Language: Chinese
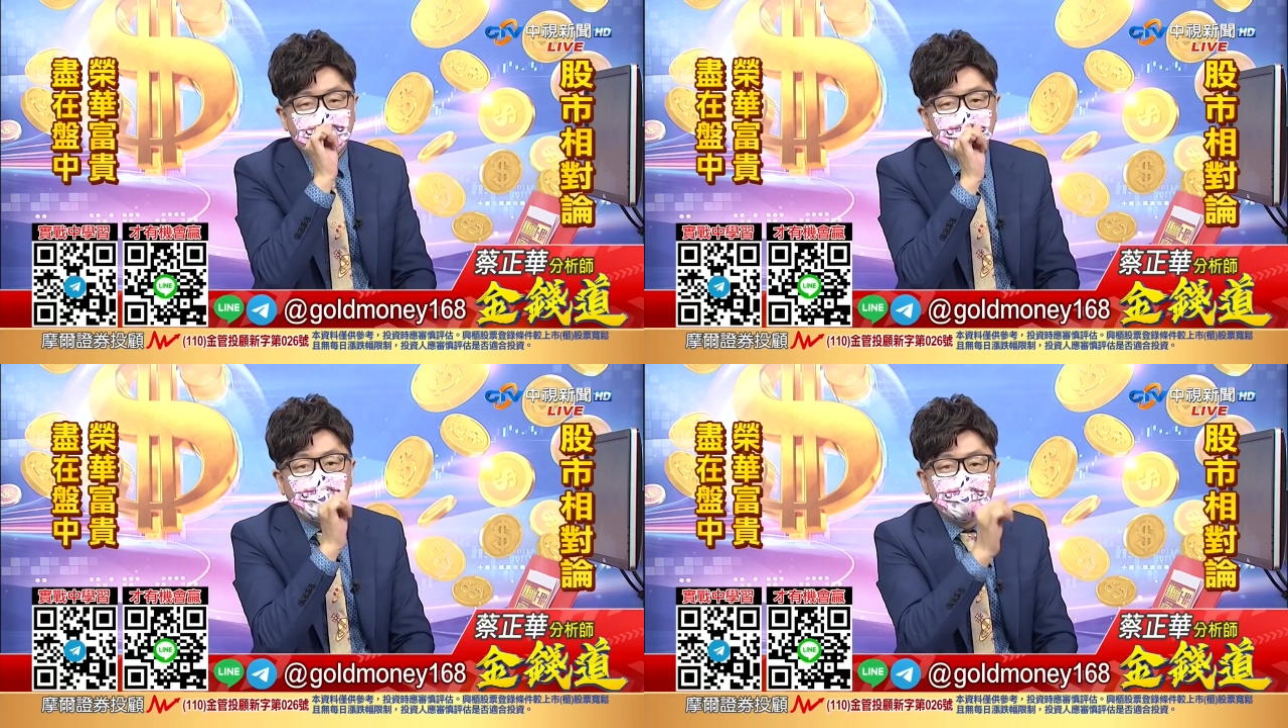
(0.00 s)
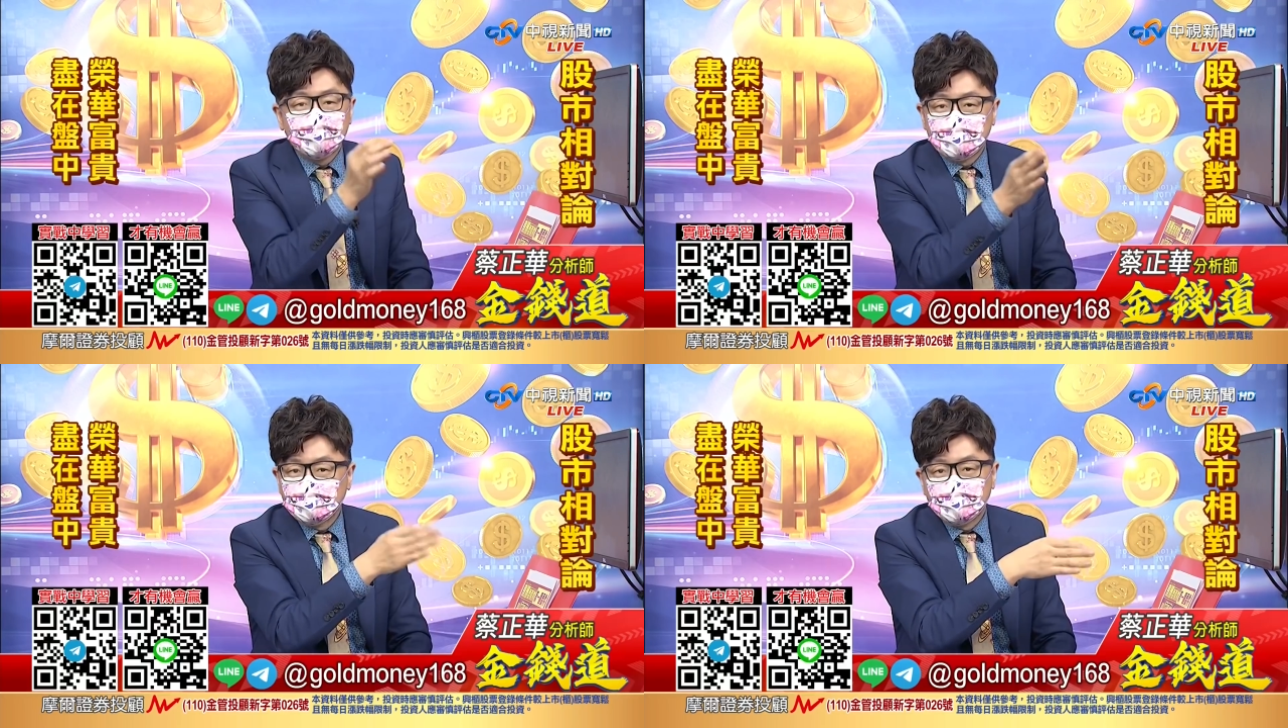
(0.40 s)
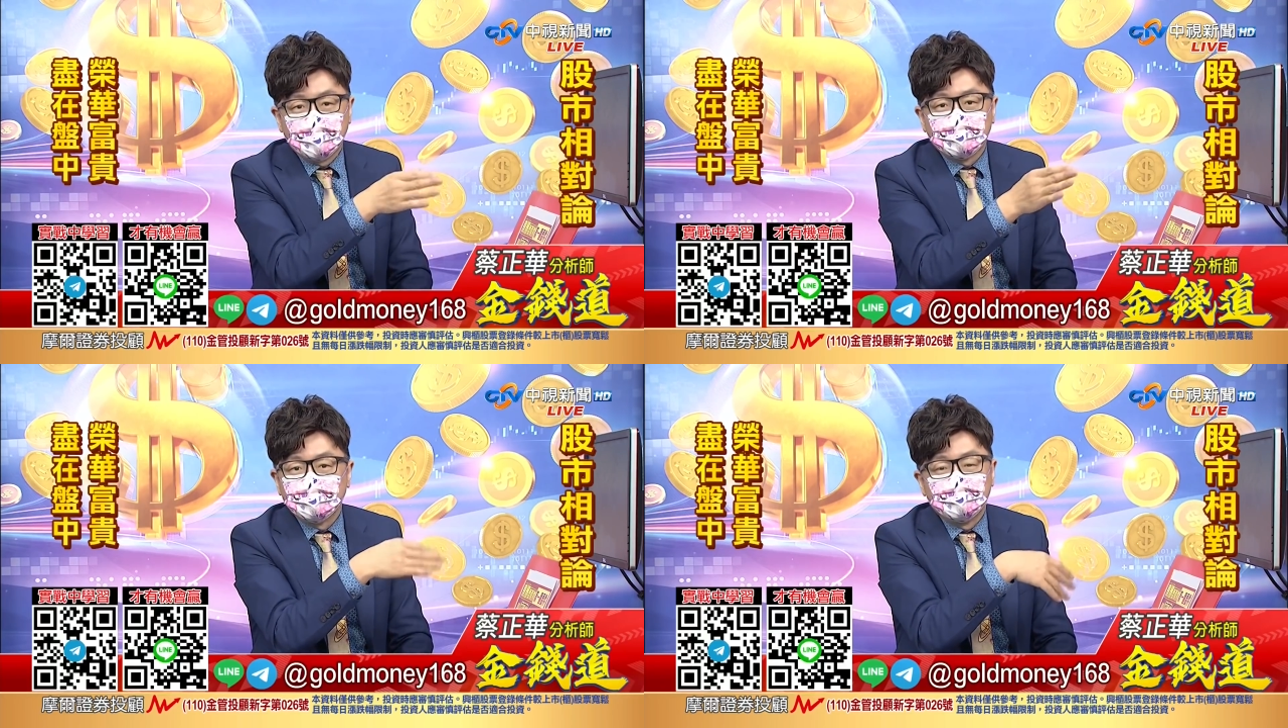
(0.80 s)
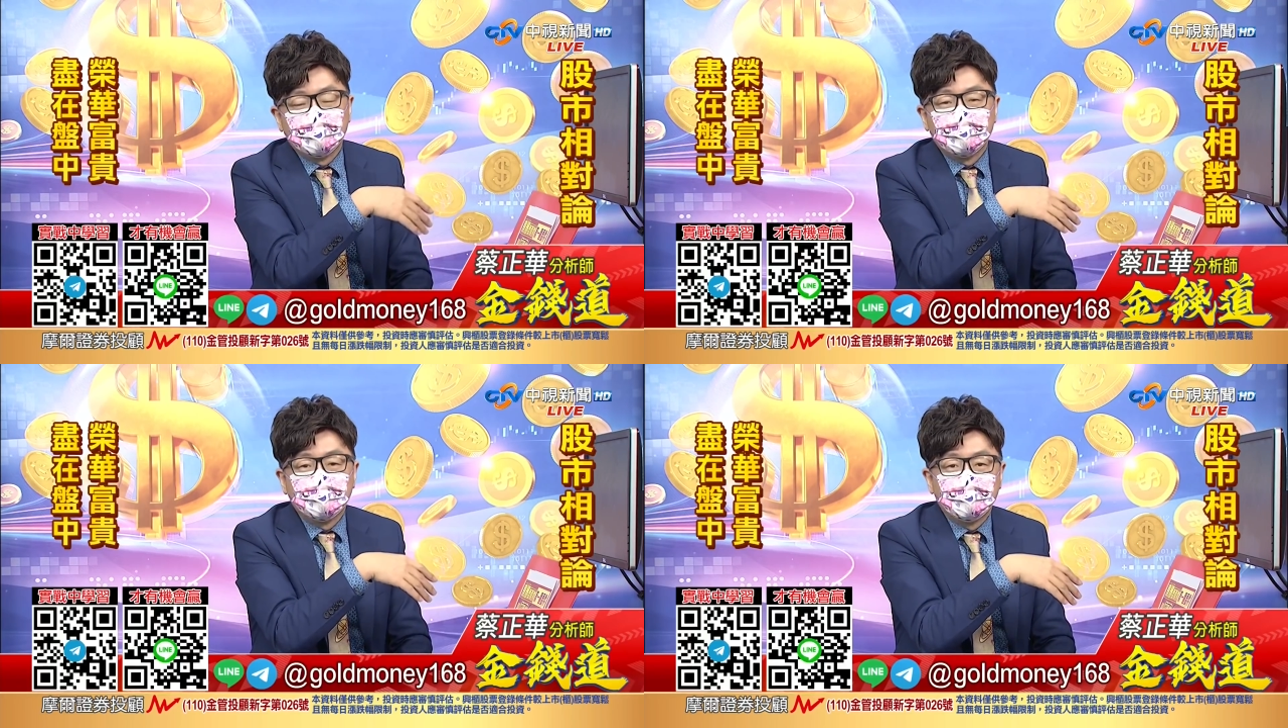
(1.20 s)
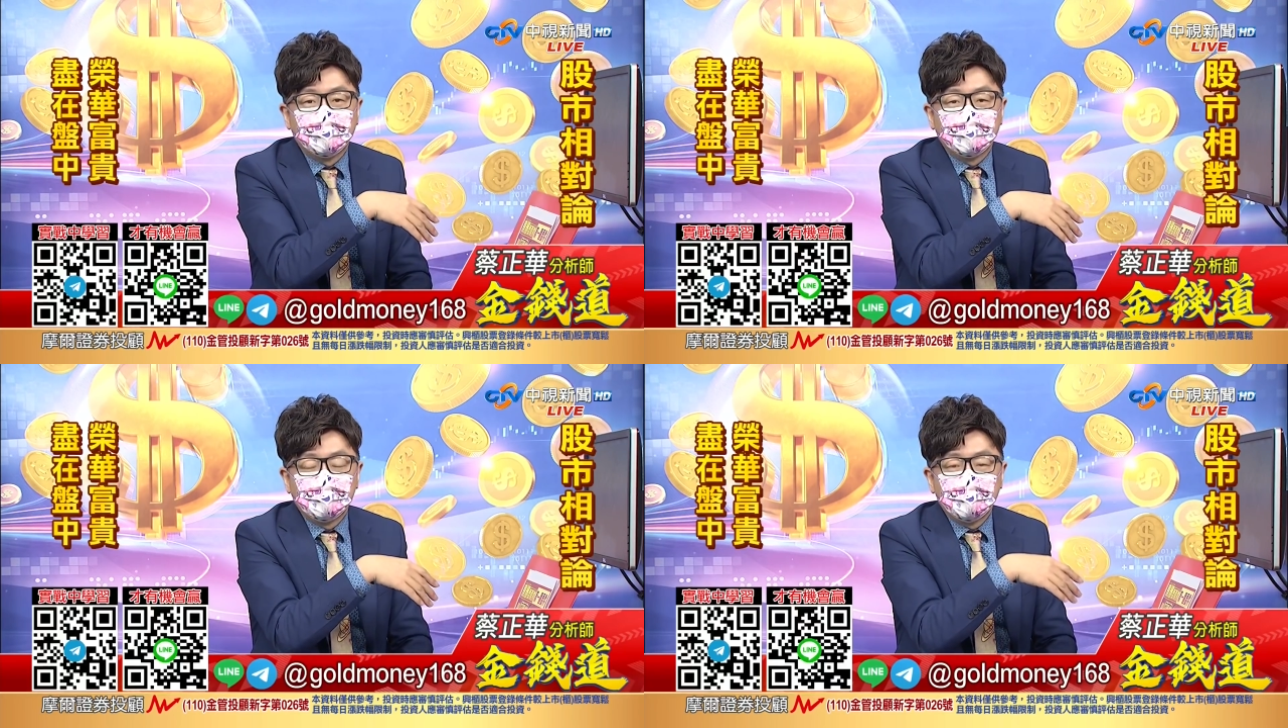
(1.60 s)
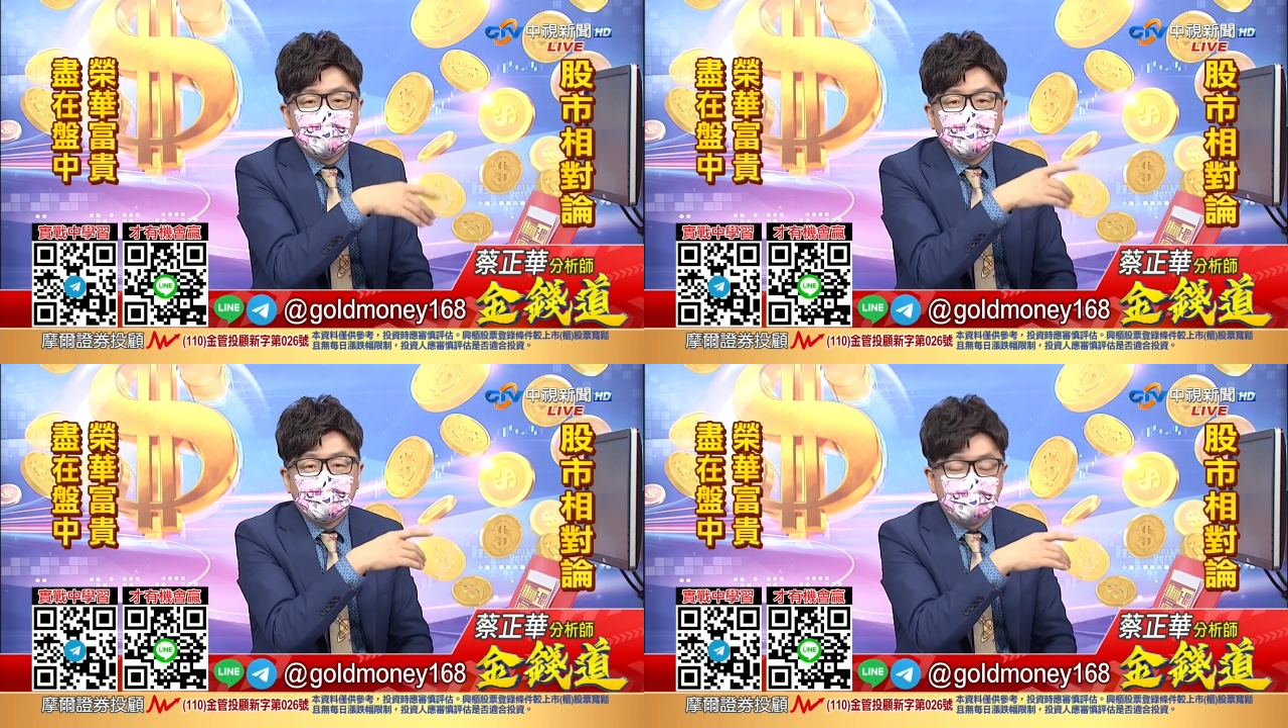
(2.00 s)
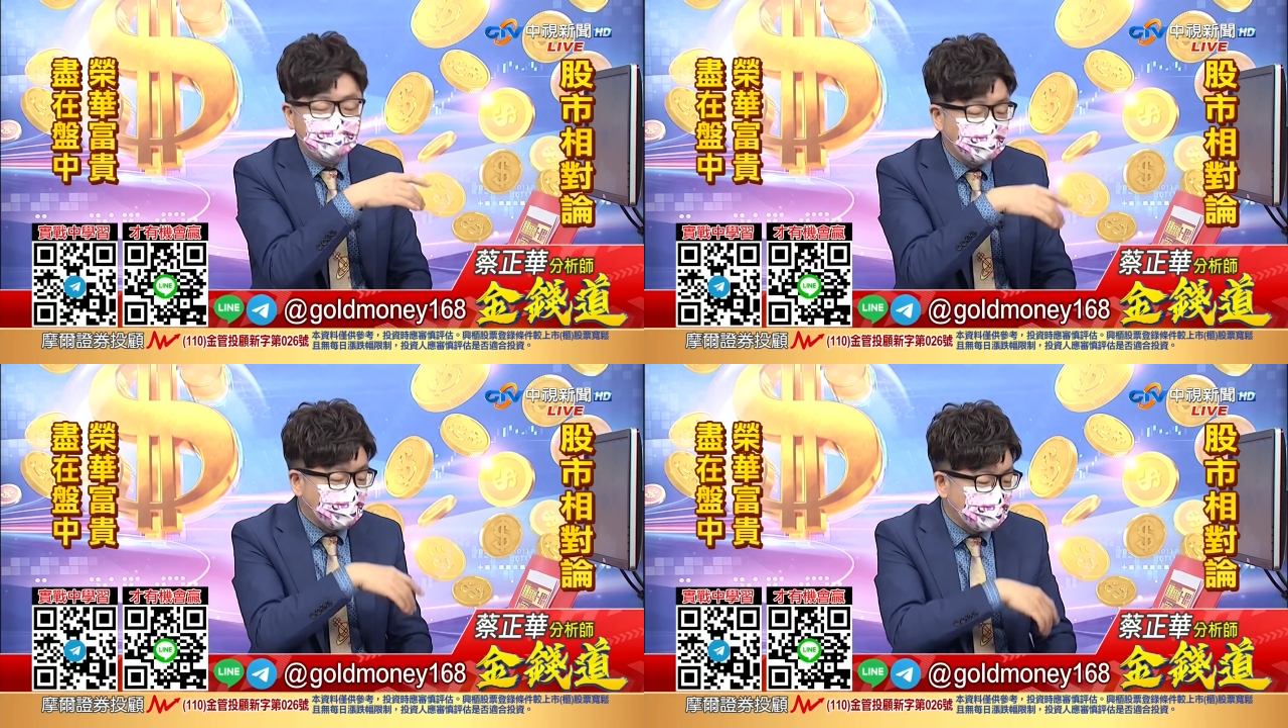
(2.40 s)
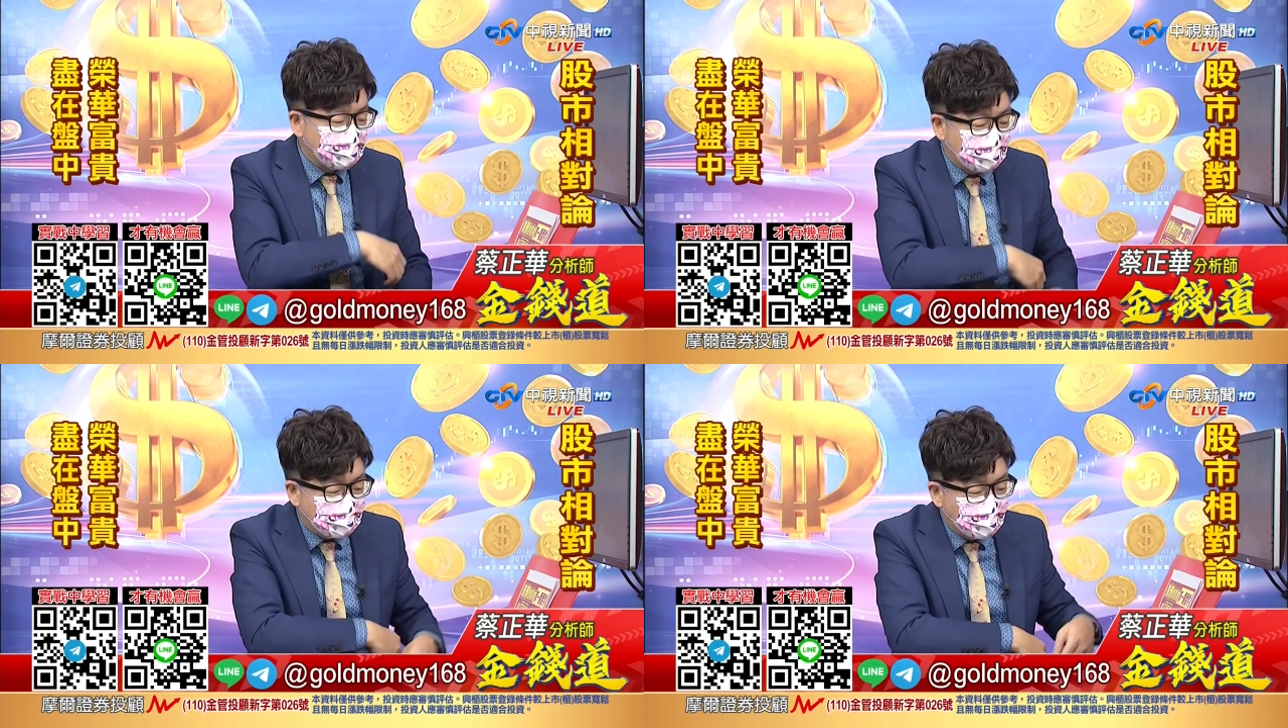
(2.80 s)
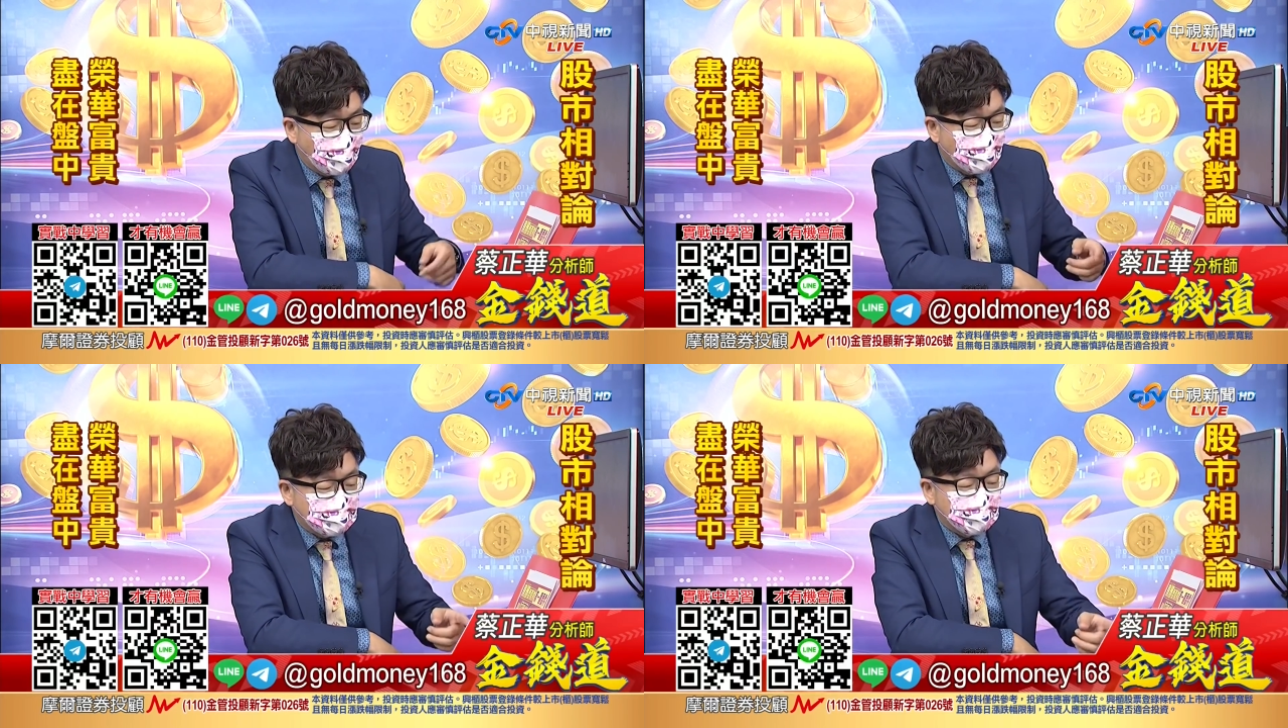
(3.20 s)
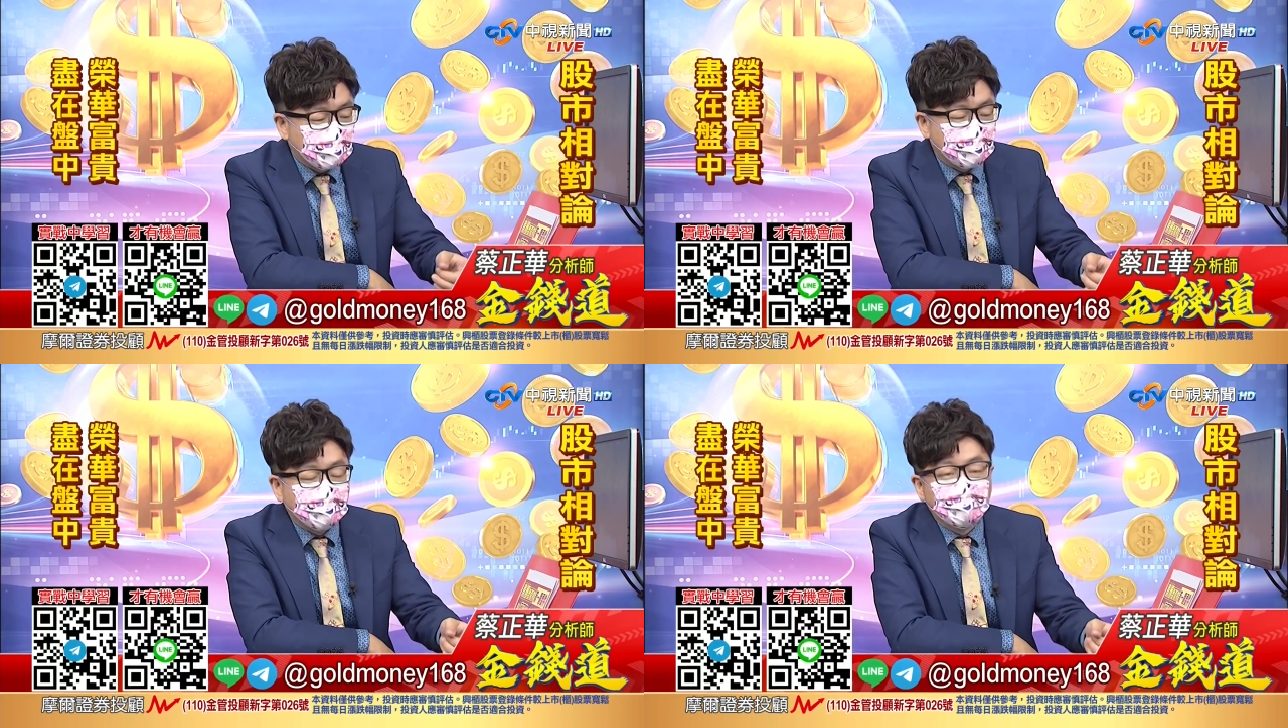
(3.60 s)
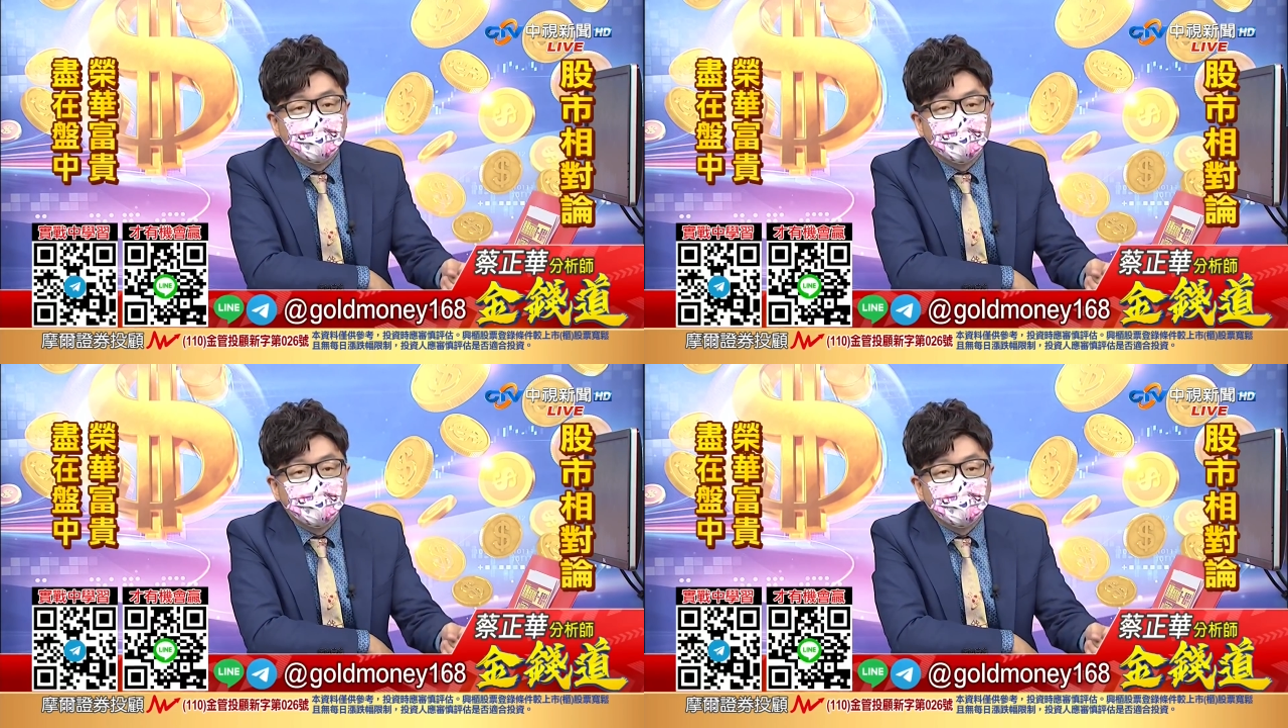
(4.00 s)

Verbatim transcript: 这些都是次要的。最重要的是你的获胜心，